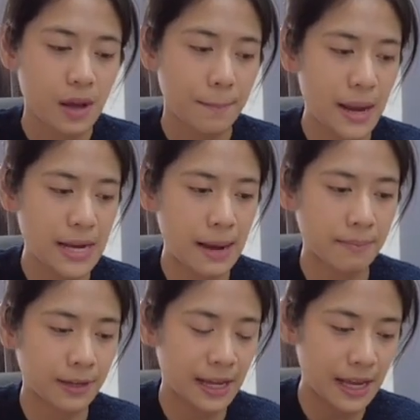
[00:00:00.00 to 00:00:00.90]
ไม่
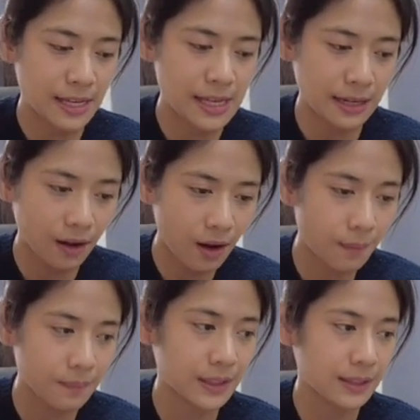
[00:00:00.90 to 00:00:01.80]
ทำเพลงอีกรอบ
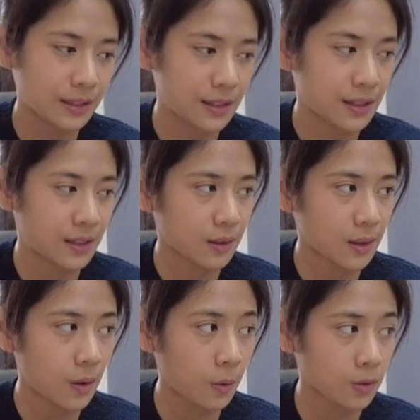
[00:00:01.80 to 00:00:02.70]
นึงก็
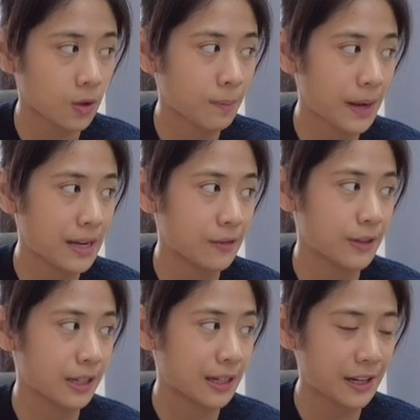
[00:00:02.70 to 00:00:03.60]
ก็คงต้องไปฝึ
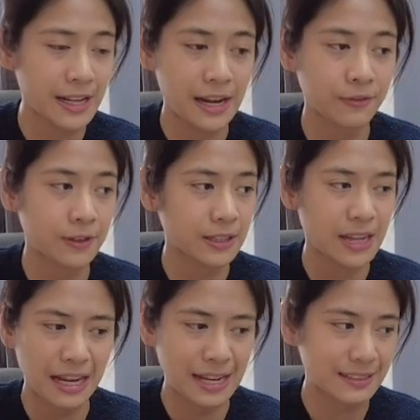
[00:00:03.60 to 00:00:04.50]
กเรียนฝึก
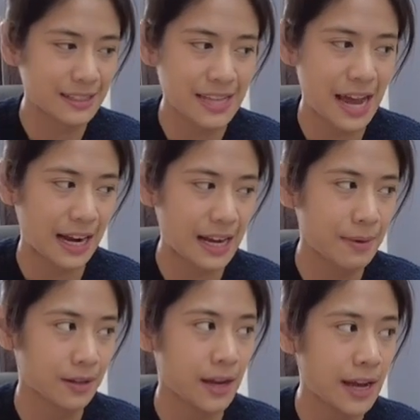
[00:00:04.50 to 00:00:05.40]
อะไรสักอย่างให้มั
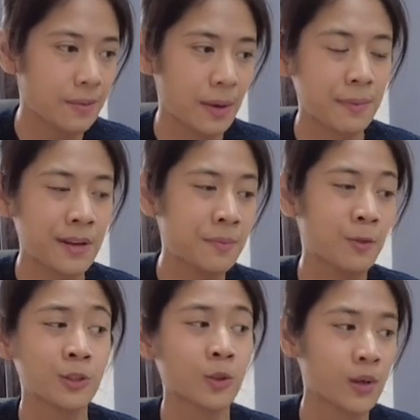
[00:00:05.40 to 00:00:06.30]
นให้ให้ให้มัน
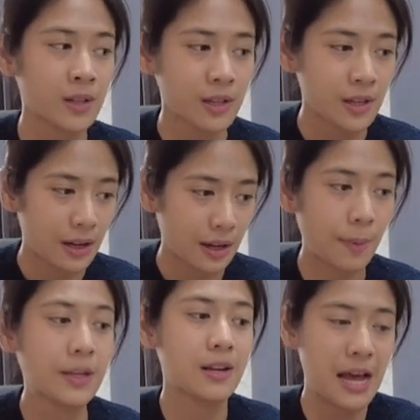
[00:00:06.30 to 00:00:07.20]
รู้สึกว่าเรา
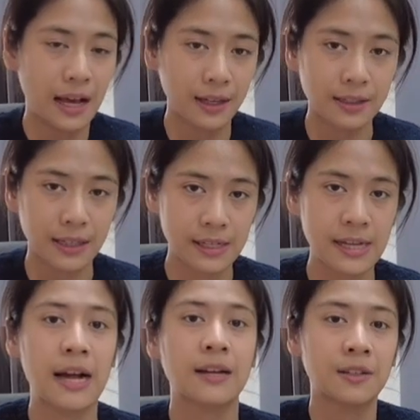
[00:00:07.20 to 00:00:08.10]
พัฒนาขึ้นอะใน
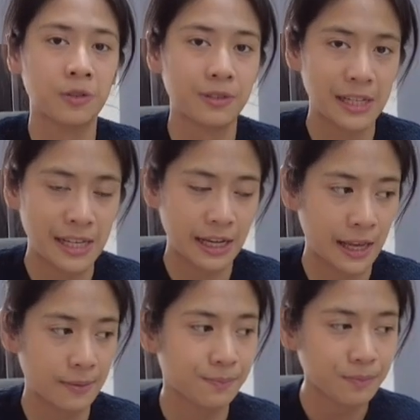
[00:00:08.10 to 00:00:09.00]
ทางเรื่องดนตรีอะไร
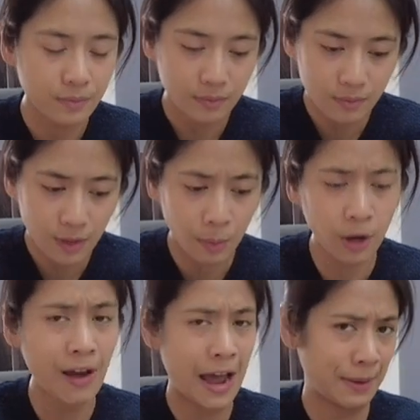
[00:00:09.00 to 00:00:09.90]
เงี้ยเพราะ
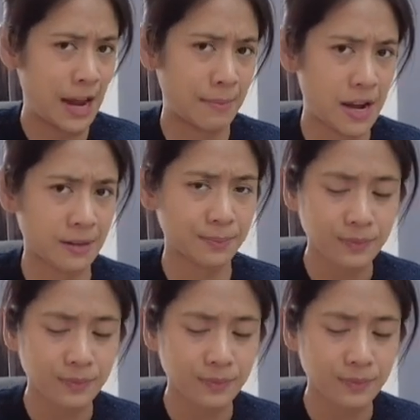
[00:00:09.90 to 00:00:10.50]
เราหายไปนานมาก